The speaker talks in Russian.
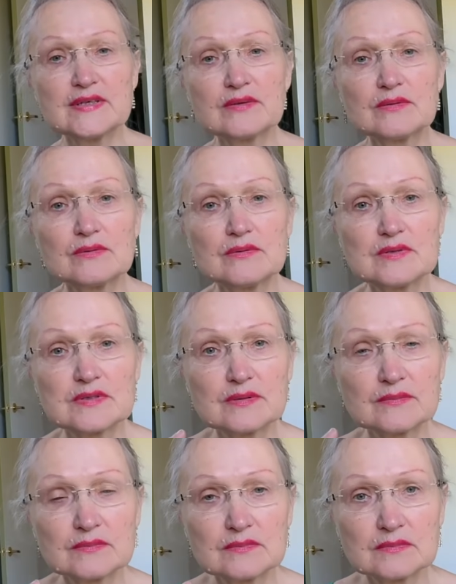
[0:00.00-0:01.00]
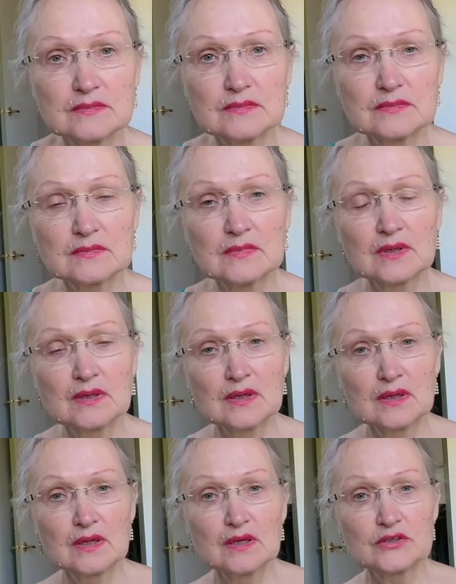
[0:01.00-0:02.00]
откроются?
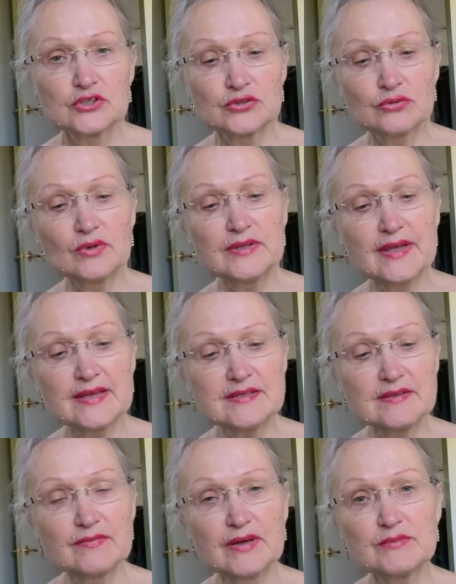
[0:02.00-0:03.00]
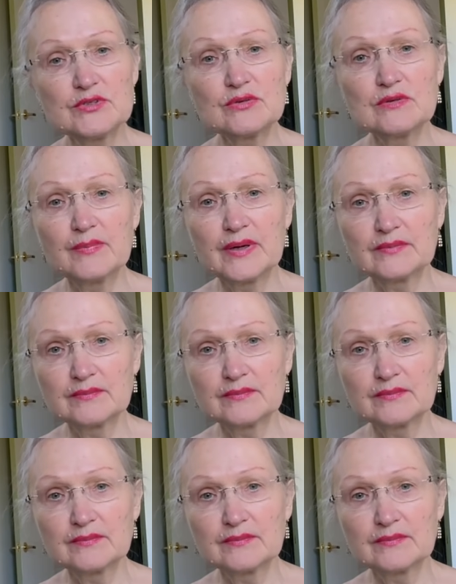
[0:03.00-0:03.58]
Что даст вам судьба?